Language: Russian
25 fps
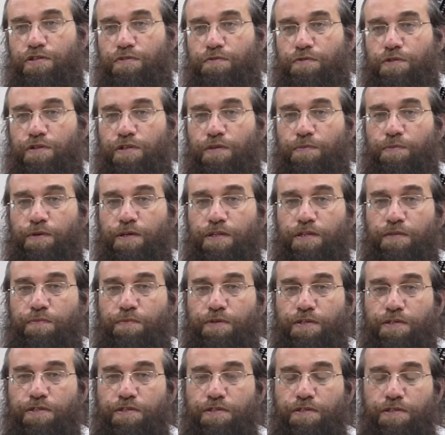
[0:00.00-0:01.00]
четвертый, пятый
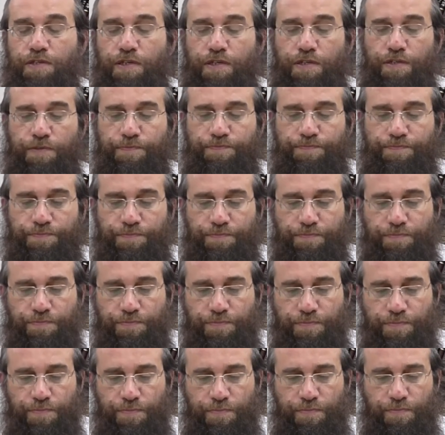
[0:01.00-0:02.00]
Майс Решение –
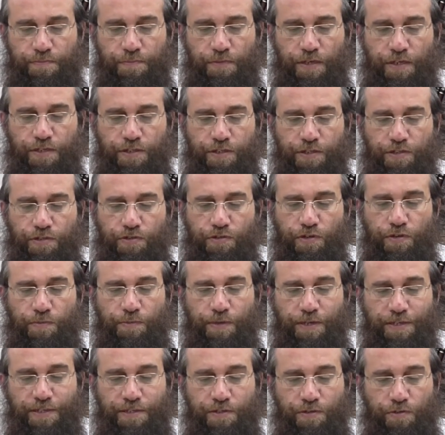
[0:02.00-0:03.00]
Шестой
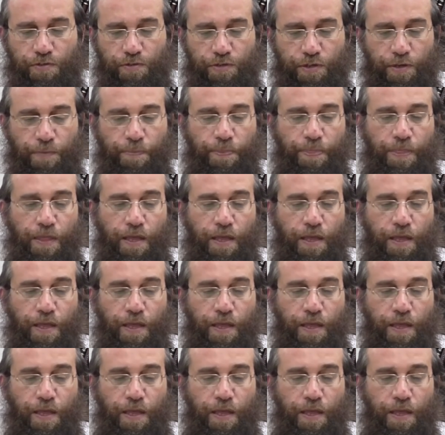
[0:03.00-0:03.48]
мастер Рони.